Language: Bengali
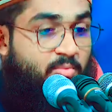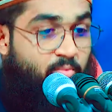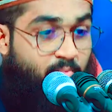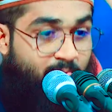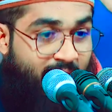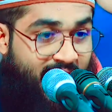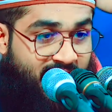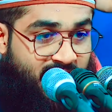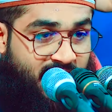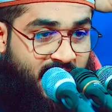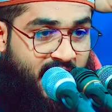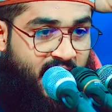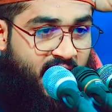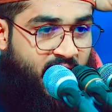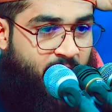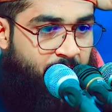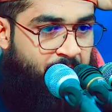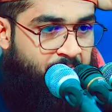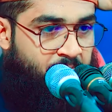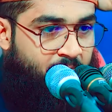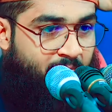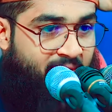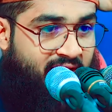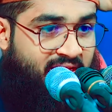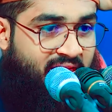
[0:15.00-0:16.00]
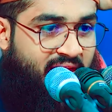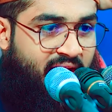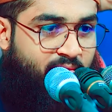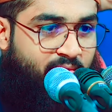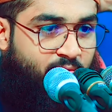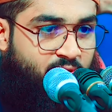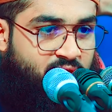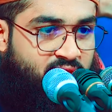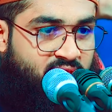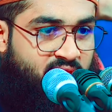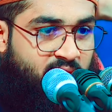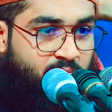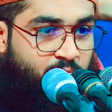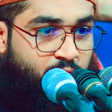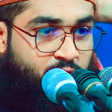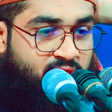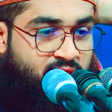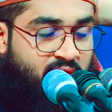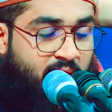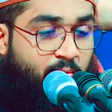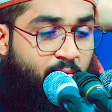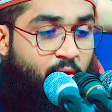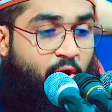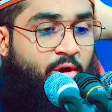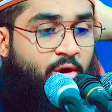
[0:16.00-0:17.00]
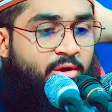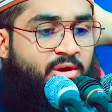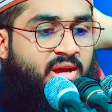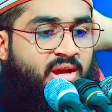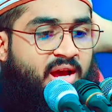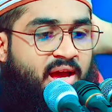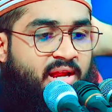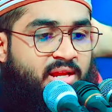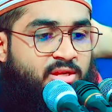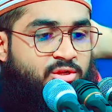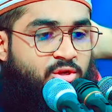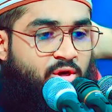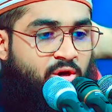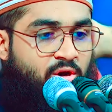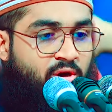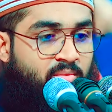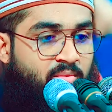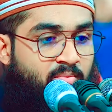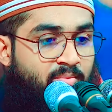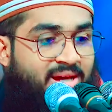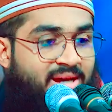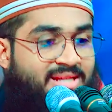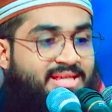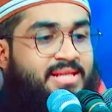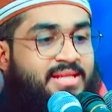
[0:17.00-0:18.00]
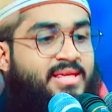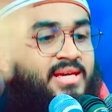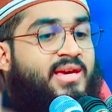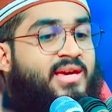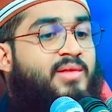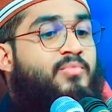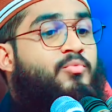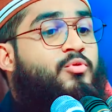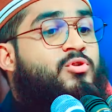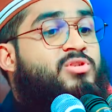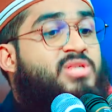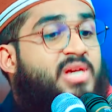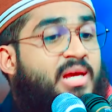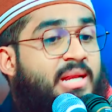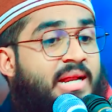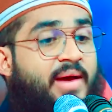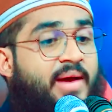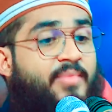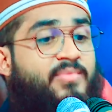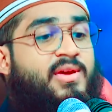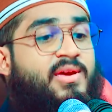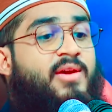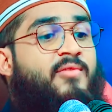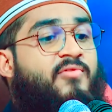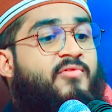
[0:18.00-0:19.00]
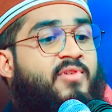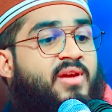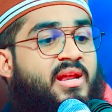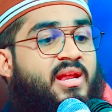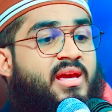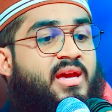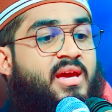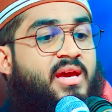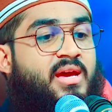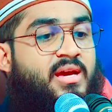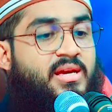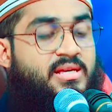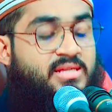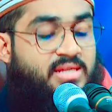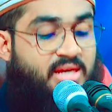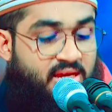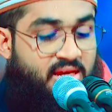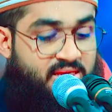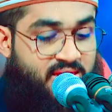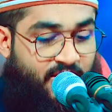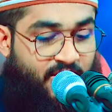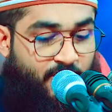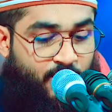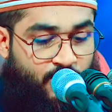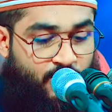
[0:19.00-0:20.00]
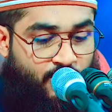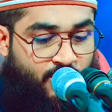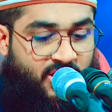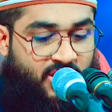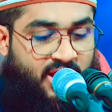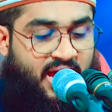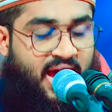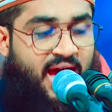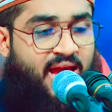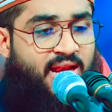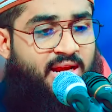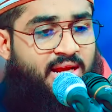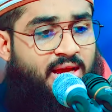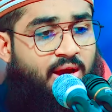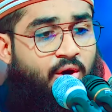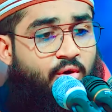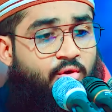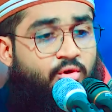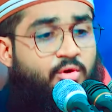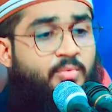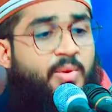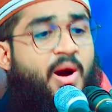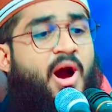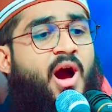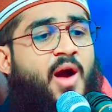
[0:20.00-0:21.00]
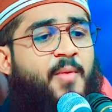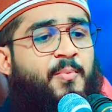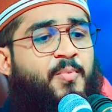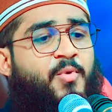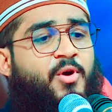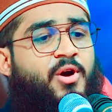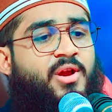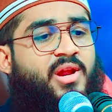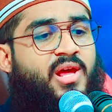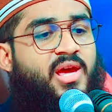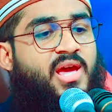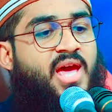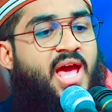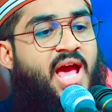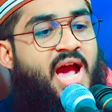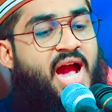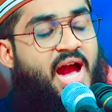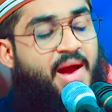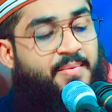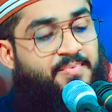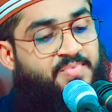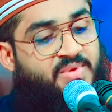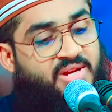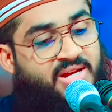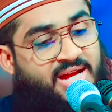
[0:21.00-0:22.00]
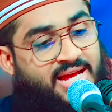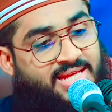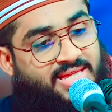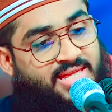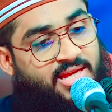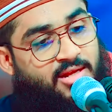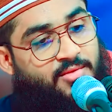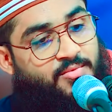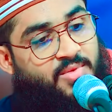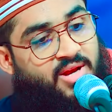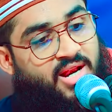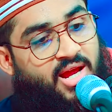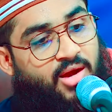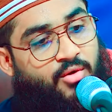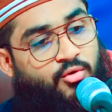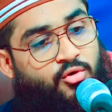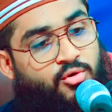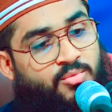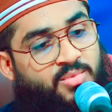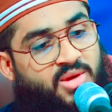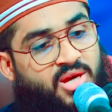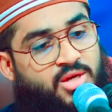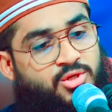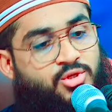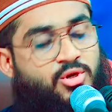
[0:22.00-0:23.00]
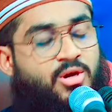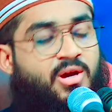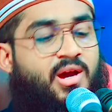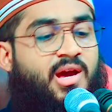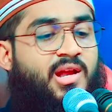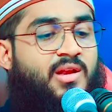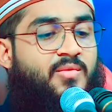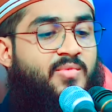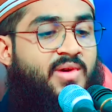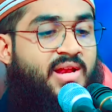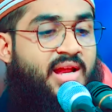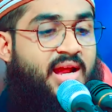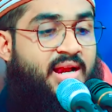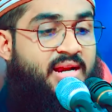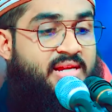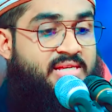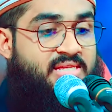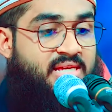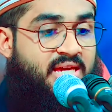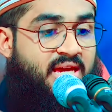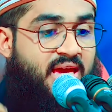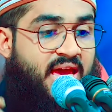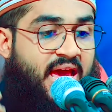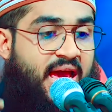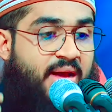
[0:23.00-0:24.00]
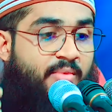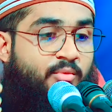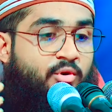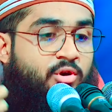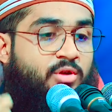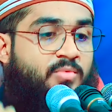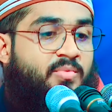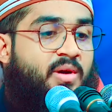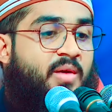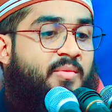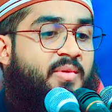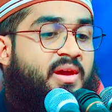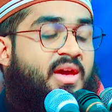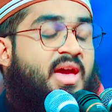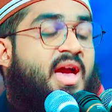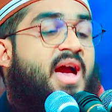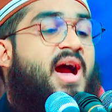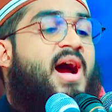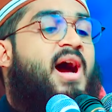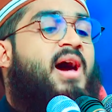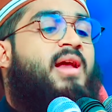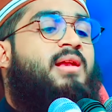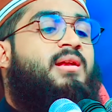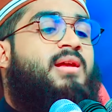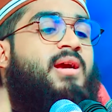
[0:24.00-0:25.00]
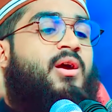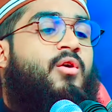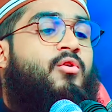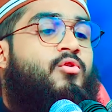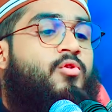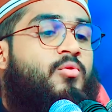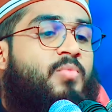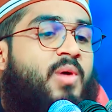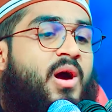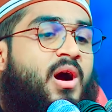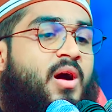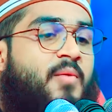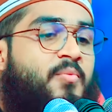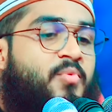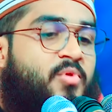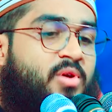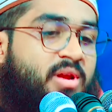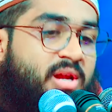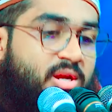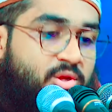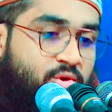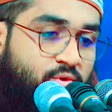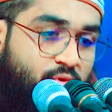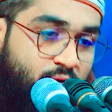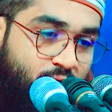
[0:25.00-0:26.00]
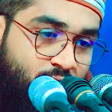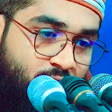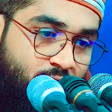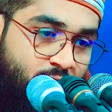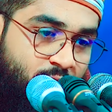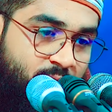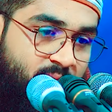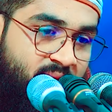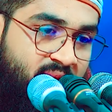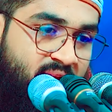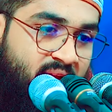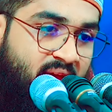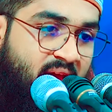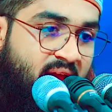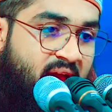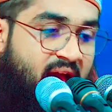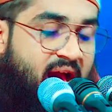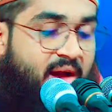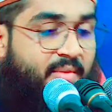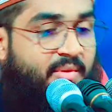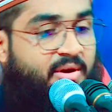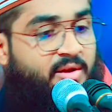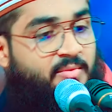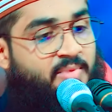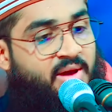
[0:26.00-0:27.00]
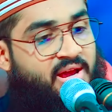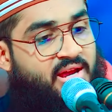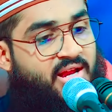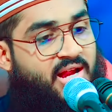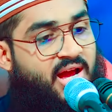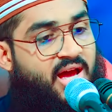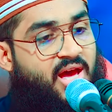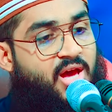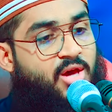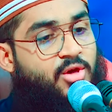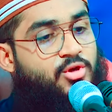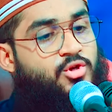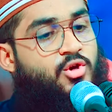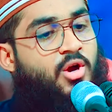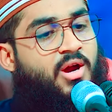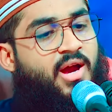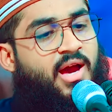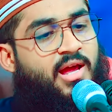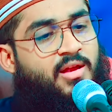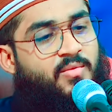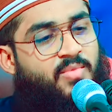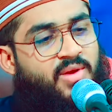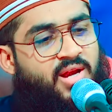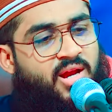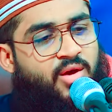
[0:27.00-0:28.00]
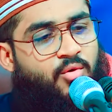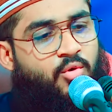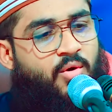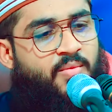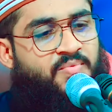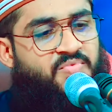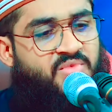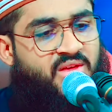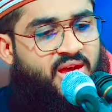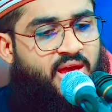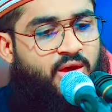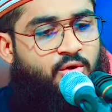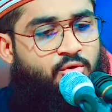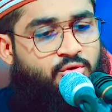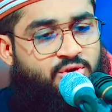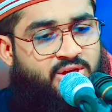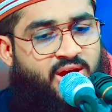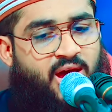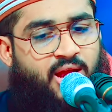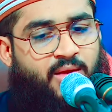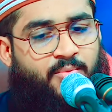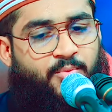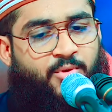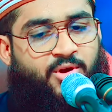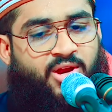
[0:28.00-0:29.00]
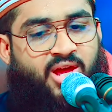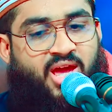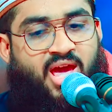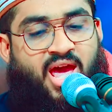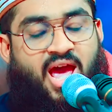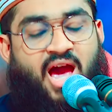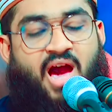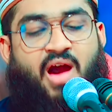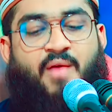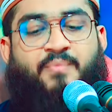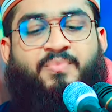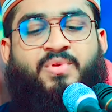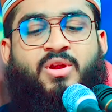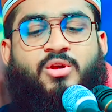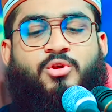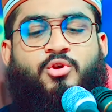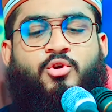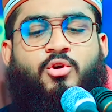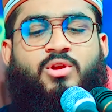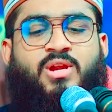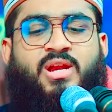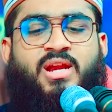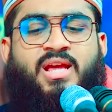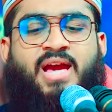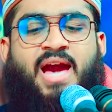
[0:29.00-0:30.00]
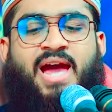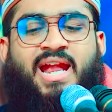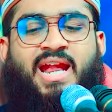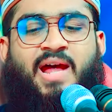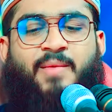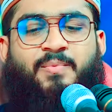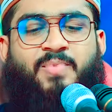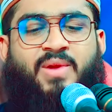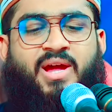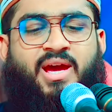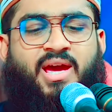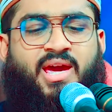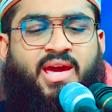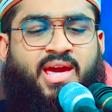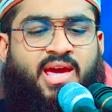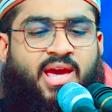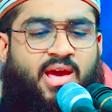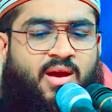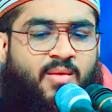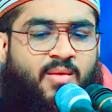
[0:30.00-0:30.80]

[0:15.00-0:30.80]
মাথা মাথার মধ্যে বোঝা বহনকারী যখন মাথা থেকে বোঝা নামিয়ে ফেলে সে যেমন করে হালকা অনুভব করে আপনি রাতের বেলা ঘুমিয়ে সকালবেলা নিজেকে এমনভাবে হালকা অনুভব করা শুরু করবেন আমার ভাইরা সকালবেলা ঘুম থেকে ওঠার পরে আপনার শরীর খারাপ লাগে